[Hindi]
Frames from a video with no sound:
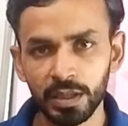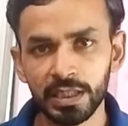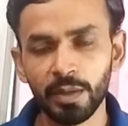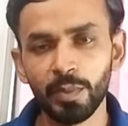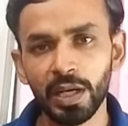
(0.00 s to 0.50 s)

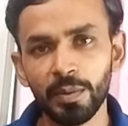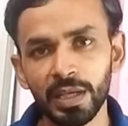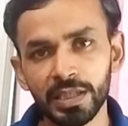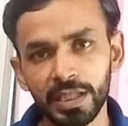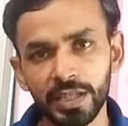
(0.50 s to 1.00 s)
दिसंबर के
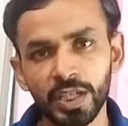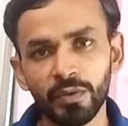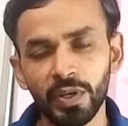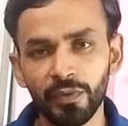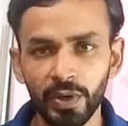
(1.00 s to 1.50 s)
बाद जैसे
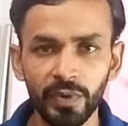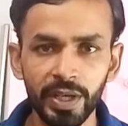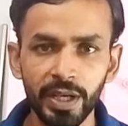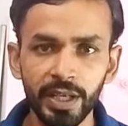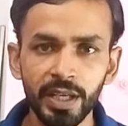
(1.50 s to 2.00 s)
जनवरी
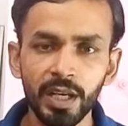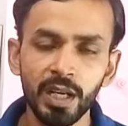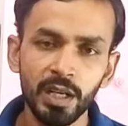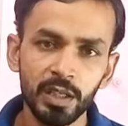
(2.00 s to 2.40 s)
फरवरी आई